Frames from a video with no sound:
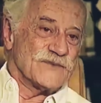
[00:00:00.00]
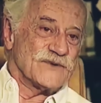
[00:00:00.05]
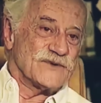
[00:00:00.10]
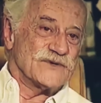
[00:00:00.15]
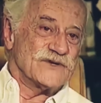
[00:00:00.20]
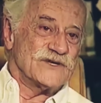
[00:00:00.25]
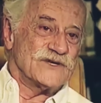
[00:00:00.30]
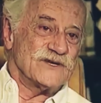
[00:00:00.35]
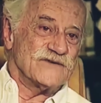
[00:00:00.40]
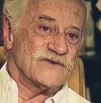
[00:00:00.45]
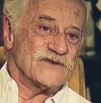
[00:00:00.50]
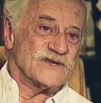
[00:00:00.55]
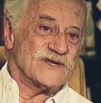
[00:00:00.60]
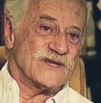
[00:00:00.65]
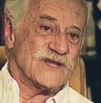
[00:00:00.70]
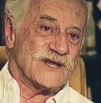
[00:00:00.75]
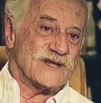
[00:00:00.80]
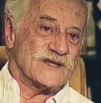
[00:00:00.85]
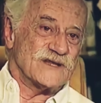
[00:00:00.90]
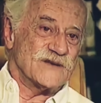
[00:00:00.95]
Porque hoje em dia
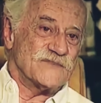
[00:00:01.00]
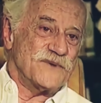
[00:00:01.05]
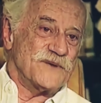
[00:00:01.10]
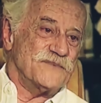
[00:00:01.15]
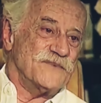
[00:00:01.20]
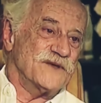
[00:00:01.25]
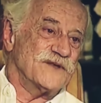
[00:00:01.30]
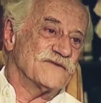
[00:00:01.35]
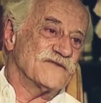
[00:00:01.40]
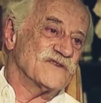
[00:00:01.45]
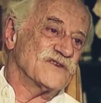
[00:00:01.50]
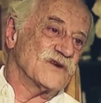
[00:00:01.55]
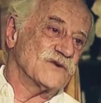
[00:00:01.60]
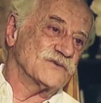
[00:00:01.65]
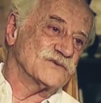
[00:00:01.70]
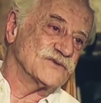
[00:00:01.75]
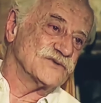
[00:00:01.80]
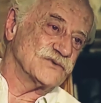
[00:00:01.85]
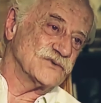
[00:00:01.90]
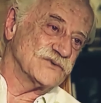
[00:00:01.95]
você está deprimido, você
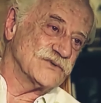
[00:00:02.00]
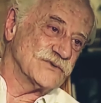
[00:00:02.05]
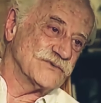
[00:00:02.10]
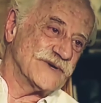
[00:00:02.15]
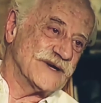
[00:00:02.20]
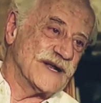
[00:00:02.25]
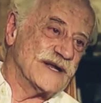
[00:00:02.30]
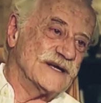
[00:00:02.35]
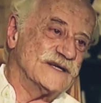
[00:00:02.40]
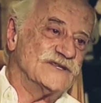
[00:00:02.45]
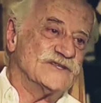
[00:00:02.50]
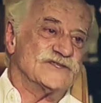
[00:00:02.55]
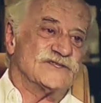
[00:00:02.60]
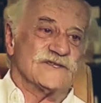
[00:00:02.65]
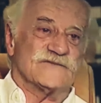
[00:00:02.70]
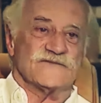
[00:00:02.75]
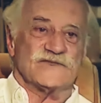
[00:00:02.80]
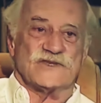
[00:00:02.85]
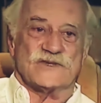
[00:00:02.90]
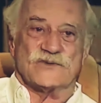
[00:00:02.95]
consulta um
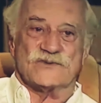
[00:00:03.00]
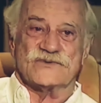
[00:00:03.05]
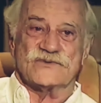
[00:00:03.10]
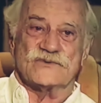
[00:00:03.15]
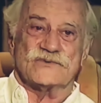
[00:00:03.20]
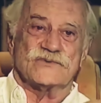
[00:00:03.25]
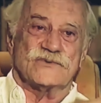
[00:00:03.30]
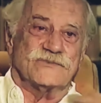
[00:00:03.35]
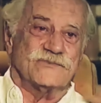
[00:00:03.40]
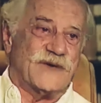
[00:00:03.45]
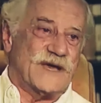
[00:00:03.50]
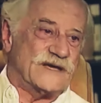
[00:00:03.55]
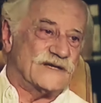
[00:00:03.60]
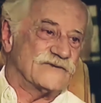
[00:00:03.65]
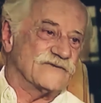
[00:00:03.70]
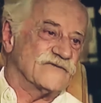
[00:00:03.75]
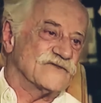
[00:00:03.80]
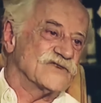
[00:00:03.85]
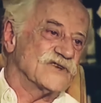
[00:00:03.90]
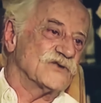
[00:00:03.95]
analista, você consulta um
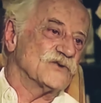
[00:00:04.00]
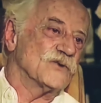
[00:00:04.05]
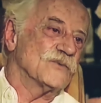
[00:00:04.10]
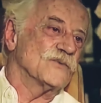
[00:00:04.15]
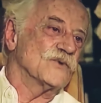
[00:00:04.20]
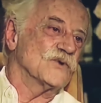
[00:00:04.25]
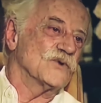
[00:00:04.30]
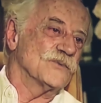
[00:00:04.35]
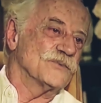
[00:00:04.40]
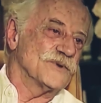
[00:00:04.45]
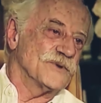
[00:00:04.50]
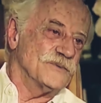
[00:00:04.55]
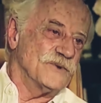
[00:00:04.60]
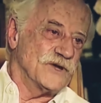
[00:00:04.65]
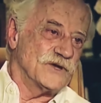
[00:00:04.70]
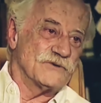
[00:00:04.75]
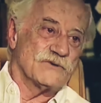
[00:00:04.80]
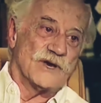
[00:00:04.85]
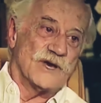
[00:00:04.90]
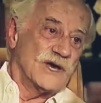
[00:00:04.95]
médico, você toma um
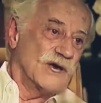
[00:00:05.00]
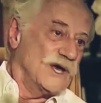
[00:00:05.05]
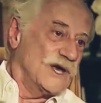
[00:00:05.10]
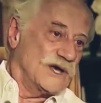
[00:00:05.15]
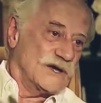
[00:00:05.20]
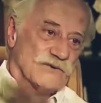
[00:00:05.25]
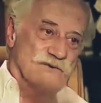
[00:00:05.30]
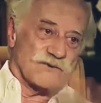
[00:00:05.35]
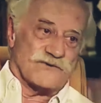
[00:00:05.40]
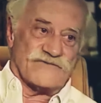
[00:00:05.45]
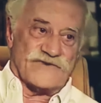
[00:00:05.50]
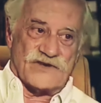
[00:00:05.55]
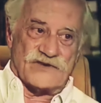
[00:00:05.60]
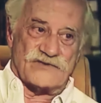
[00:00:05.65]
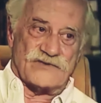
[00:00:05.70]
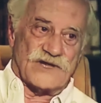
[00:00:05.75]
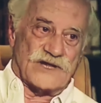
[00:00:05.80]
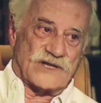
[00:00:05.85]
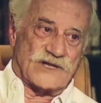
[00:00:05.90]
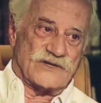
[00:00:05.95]
comprimido e eu não
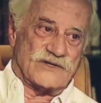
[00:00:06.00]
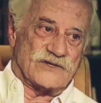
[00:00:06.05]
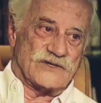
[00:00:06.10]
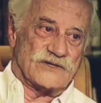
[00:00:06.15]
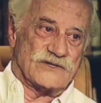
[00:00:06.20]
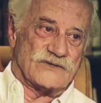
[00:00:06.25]
faço nada disso.